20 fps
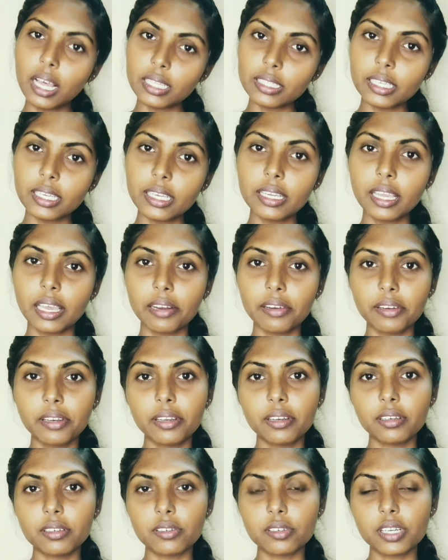அதே
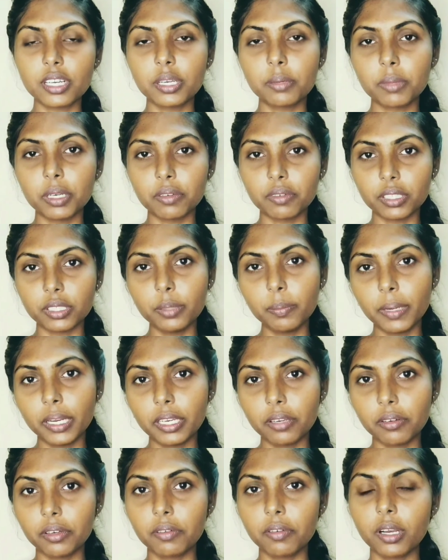கேரட்டின் ட்ரீட்மெண்ட் வந்து
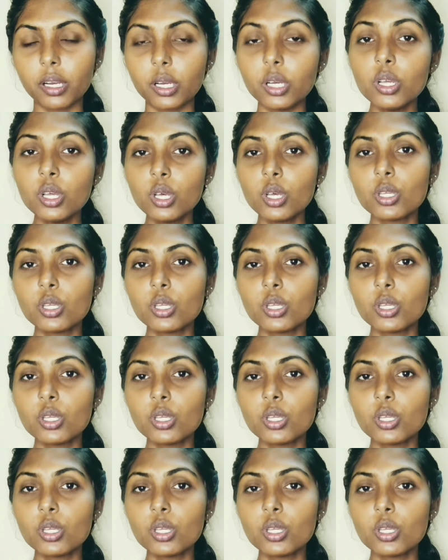பண்ணி விடுவாங்க